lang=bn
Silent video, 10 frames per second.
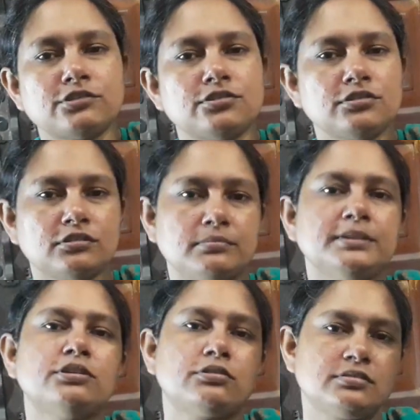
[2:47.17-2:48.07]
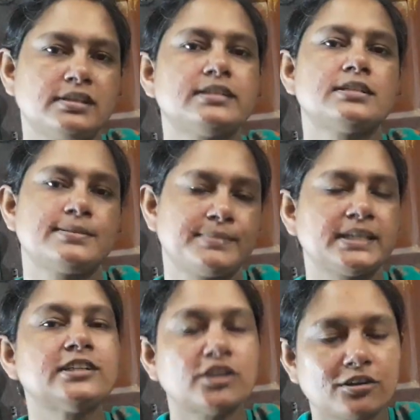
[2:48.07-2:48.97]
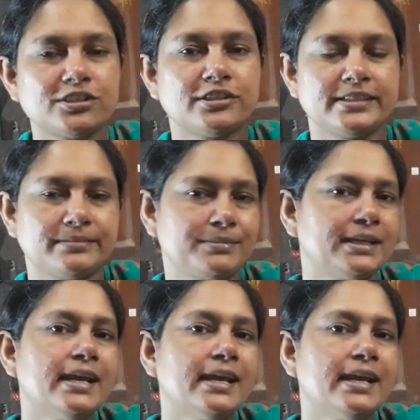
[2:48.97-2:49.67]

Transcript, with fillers: তৈরি করবেন তত সেন্টেন্স মেকিং সহজ হয়ে যাবে